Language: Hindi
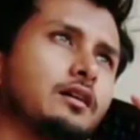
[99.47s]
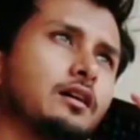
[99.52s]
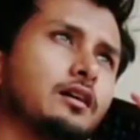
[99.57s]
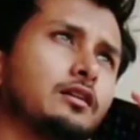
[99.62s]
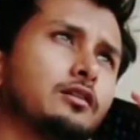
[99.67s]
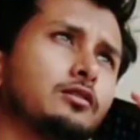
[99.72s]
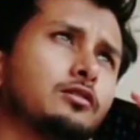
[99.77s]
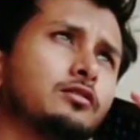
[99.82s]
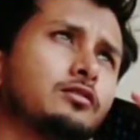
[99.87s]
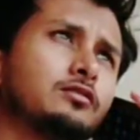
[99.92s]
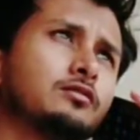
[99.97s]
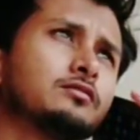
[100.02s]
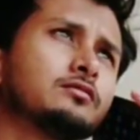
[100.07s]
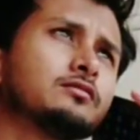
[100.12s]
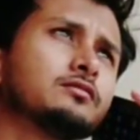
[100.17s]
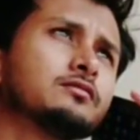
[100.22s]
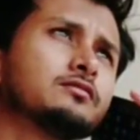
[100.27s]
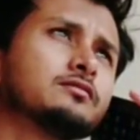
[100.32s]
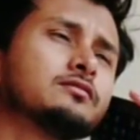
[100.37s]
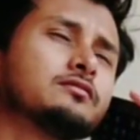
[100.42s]
हेलो
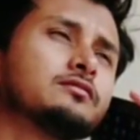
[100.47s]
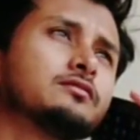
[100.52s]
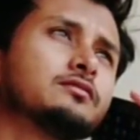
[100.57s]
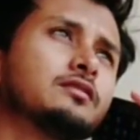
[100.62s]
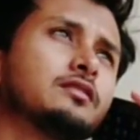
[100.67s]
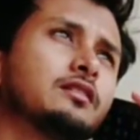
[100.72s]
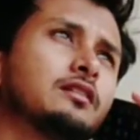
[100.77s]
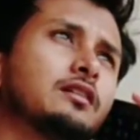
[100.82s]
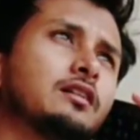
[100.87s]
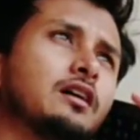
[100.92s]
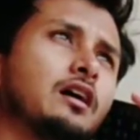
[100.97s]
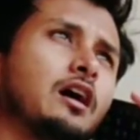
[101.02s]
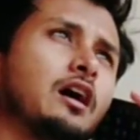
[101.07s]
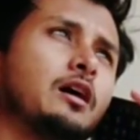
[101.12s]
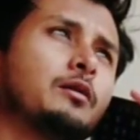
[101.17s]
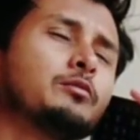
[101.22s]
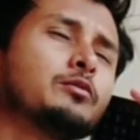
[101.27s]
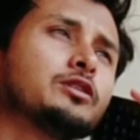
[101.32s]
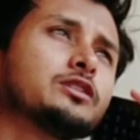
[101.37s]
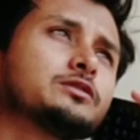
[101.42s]

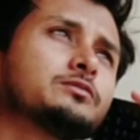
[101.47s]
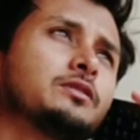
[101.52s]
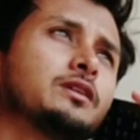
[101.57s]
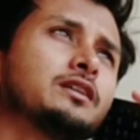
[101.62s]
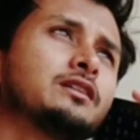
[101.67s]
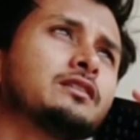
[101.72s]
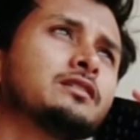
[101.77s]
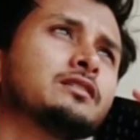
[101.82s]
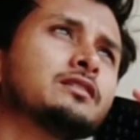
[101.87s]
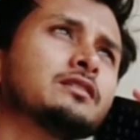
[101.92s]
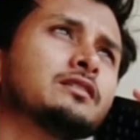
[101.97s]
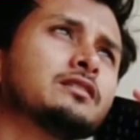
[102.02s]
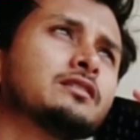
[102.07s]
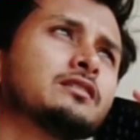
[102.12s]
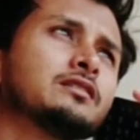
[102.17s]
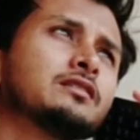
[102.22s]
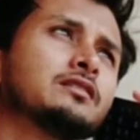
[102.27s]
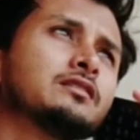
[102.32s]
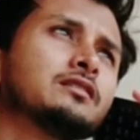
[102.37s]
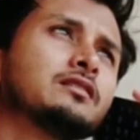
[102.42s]
हाँ मुकेश भाई
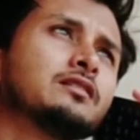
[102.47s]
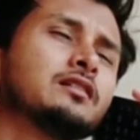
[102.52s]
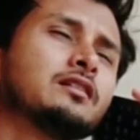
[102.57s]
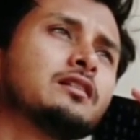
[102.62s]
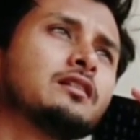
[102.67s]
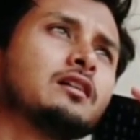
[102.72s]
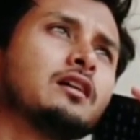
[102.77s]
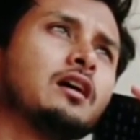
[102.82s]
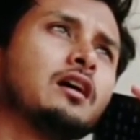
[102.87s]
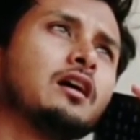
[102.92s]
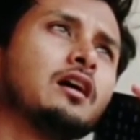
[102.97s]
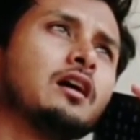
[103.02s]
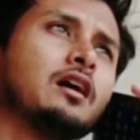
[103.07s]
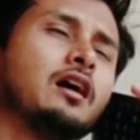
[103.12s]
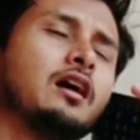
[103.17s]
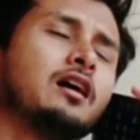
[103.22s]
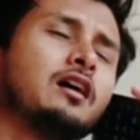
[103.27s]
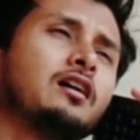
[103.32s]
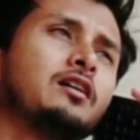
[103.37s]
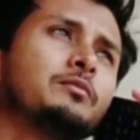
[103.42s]

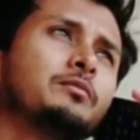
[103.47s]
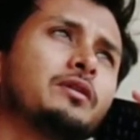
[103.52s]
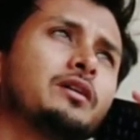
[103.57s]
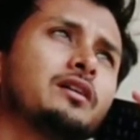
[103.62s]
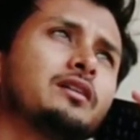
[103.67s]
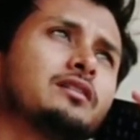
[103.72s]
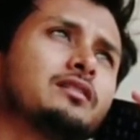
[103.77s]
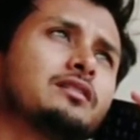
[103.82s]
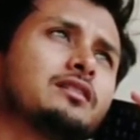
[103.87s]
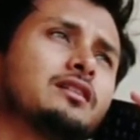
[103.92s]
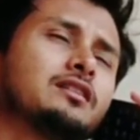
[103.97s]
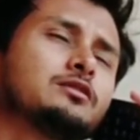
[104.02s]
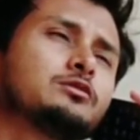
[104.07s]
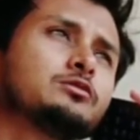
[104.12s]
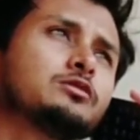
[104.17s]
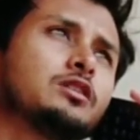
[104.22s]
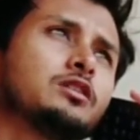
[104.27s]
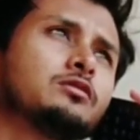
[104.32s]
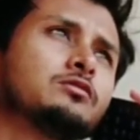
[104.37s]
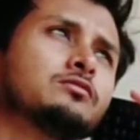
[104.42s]
हाँ मैं निकल
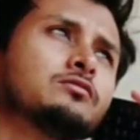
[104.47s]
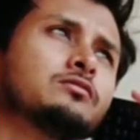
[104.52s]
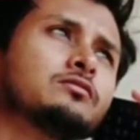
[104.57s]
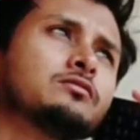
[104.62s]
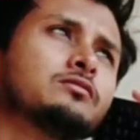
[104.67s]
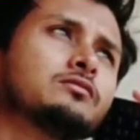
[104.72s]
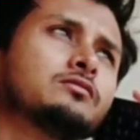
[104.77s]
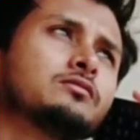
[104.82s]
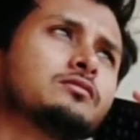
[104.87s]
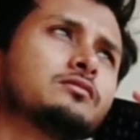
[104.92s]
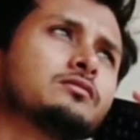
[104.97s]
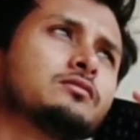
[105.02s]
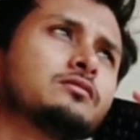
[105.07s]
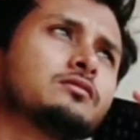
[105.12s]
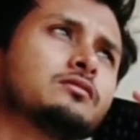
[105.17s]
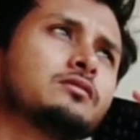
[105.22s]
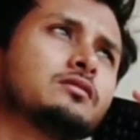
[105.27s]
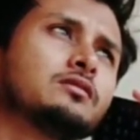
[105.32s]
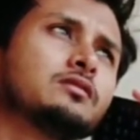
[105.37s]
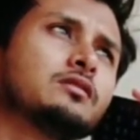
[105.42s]
चुका हूँ
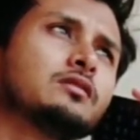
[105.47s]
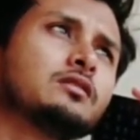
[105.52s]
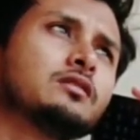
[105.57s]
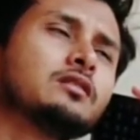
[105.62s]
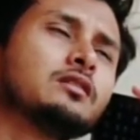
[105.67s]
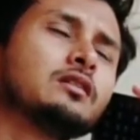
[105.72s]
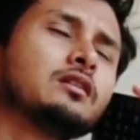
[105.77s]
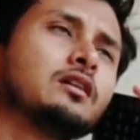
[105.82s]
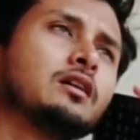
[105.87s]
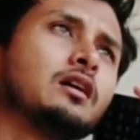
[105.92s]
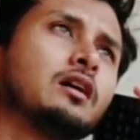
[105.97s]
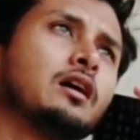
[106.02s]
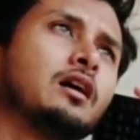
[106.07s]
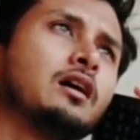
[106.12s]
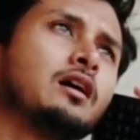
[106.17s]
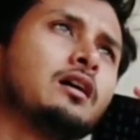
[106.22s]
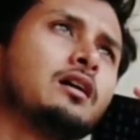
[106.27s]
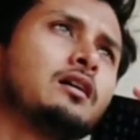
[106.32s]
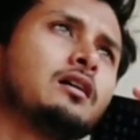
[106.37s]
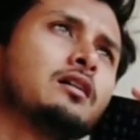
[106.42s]

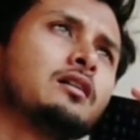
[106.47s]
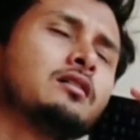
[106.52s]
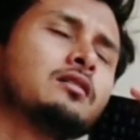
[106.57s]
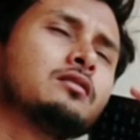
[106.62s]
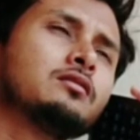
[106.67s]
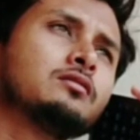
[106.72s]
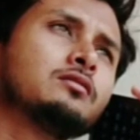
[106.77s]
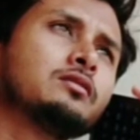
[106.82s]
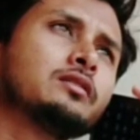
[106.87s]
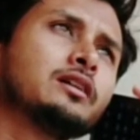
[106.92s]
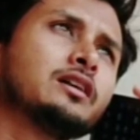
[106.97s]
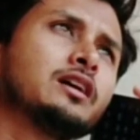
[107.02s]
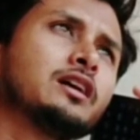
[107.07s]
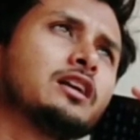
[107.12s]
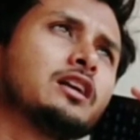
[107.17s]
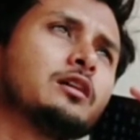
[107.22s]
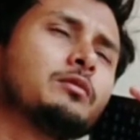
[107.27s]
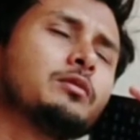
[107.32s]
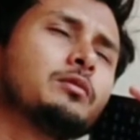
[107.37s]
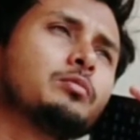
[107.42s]
हाँ एक
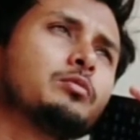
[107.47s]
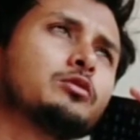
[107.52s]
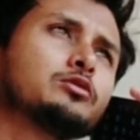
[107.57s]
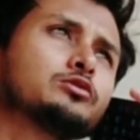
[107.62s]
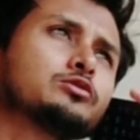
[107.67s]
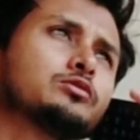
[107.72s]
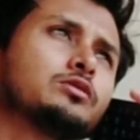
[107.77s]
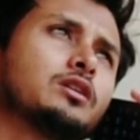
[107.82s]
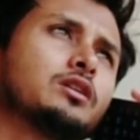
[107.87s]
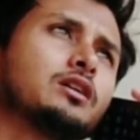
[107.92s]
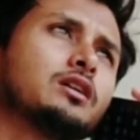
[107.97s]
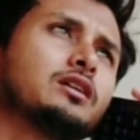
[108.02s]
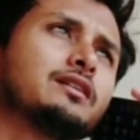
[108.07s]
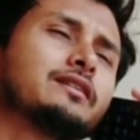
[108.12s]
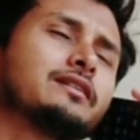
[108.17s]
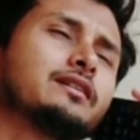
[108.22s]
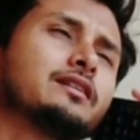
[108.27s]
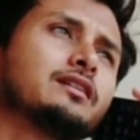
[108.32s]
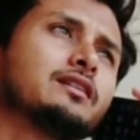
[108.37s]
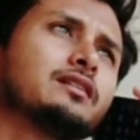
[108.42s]
घंटा में पहुंचूंगा
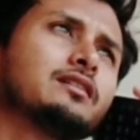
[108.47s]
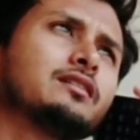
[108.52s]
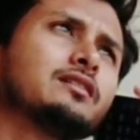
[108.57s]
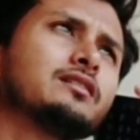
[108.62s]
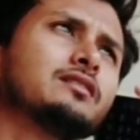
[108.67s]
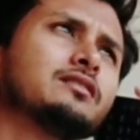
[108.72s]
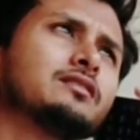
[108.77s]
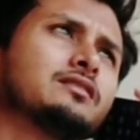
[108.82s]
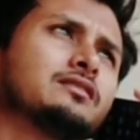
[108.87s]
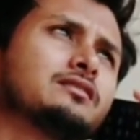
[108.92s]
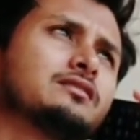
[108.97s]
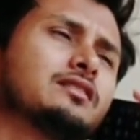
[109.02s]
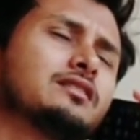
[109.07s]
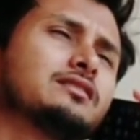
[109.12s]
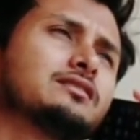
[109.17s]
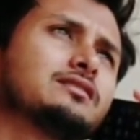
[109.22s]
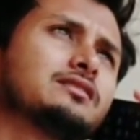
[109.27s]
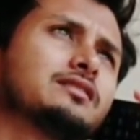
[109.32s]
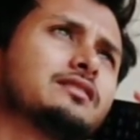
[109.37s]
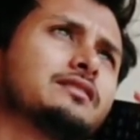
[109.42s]
ट्रेन है ना इधर
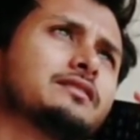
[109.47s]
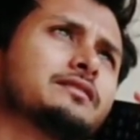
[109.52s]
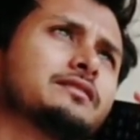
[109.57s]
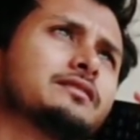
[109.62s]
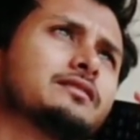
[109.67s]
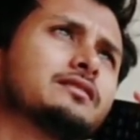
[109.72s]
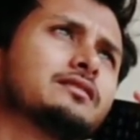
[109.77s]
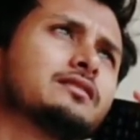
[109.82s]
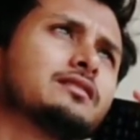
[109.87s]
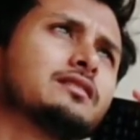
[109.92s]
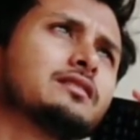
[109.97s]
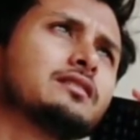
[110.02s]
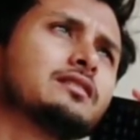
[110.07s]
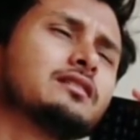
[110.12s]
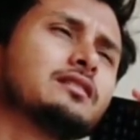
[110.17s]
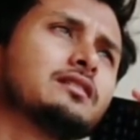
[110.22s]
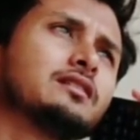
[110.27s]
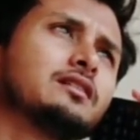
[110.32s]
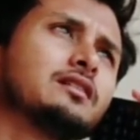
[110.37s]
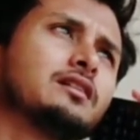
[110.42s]
ही से
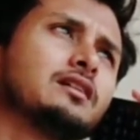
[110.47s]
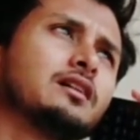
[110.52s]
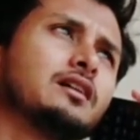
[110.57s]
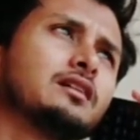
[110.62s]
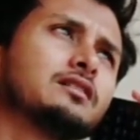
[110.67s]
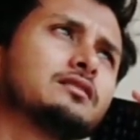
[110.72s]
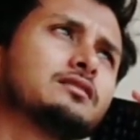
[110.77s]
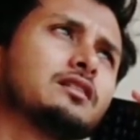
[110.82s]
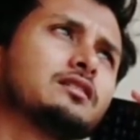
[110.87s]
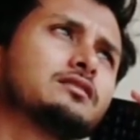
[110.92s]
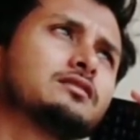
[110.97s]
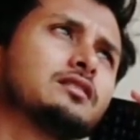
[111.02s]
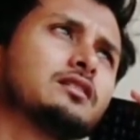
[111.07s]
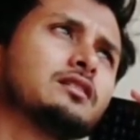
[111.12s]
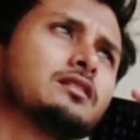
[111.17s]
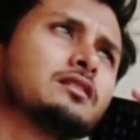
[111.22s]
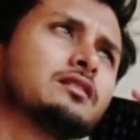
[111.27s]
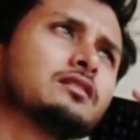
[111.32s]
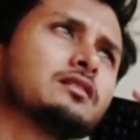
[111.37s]
अच्छा अच्छा